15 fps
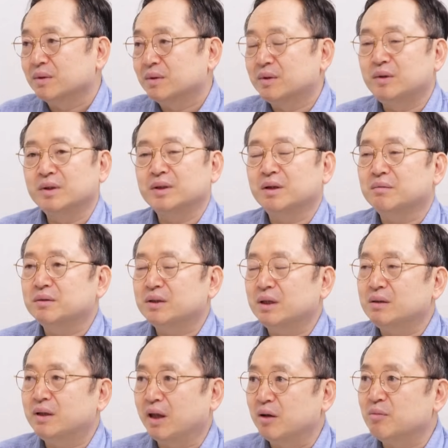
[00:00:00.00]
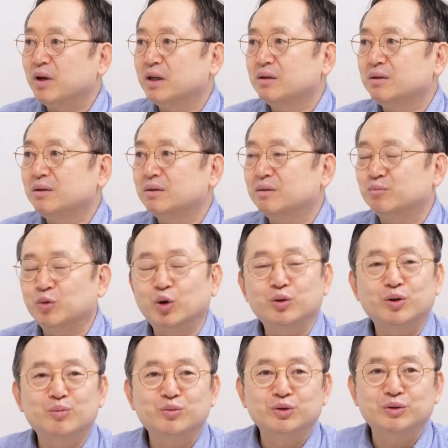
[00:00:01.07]
그렇기 때문에 사실 대만을 뭐
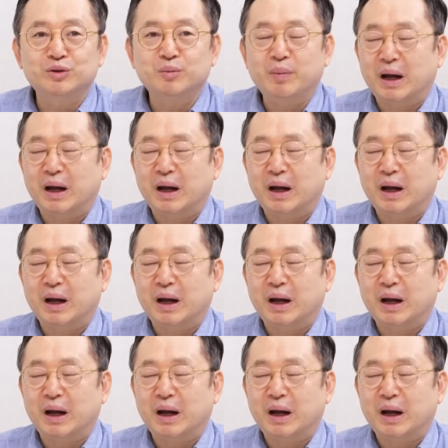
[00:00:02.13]
어떤 분들은